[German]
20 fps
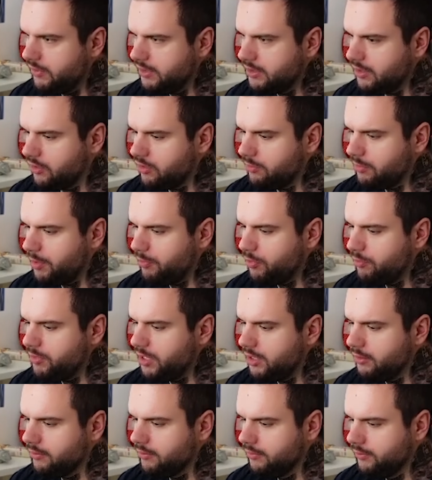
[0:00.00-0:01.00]
Willst du die auch nochmal
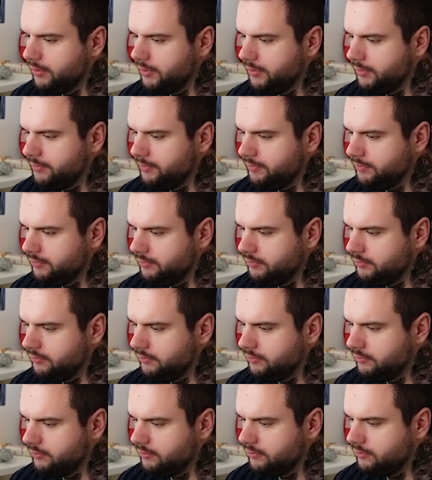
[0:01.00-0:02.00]
probieren?
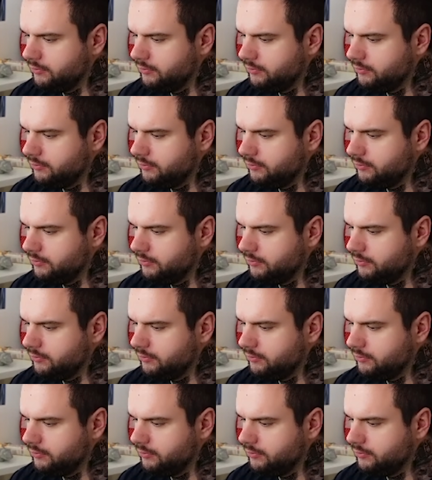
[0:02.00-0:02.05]
Ja.